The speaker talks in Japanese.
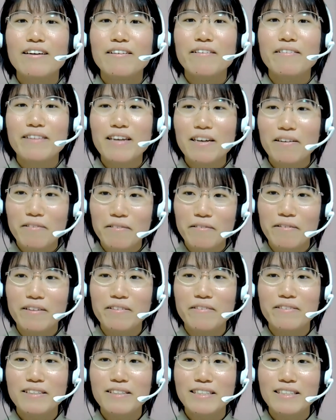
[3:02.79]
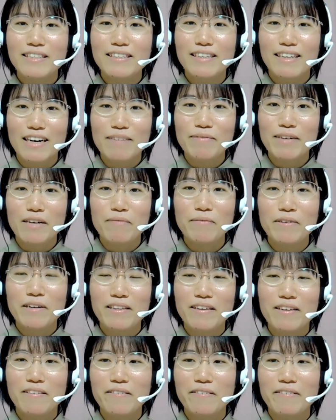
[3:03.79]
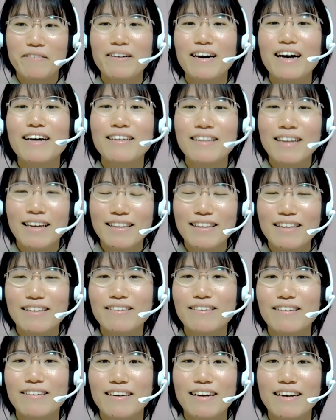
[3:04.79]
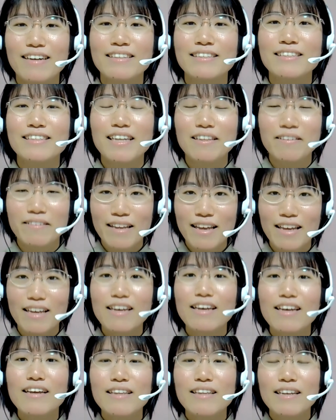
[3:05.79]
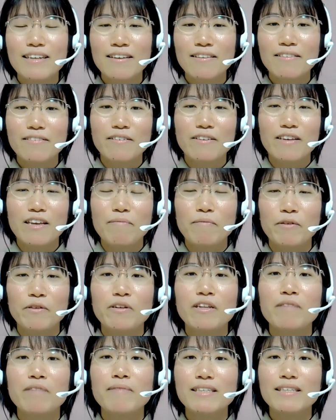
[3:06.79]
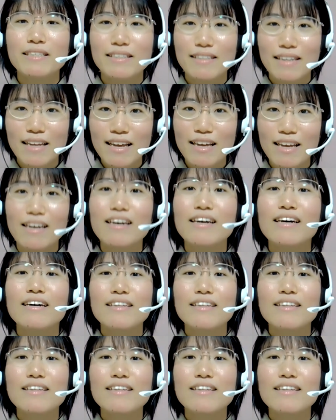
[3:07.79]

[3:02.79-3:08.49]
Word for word: まあ、結構あの知識がまだ漏れてるところがあるなっていうふうに感じたのでテキストに戻りまして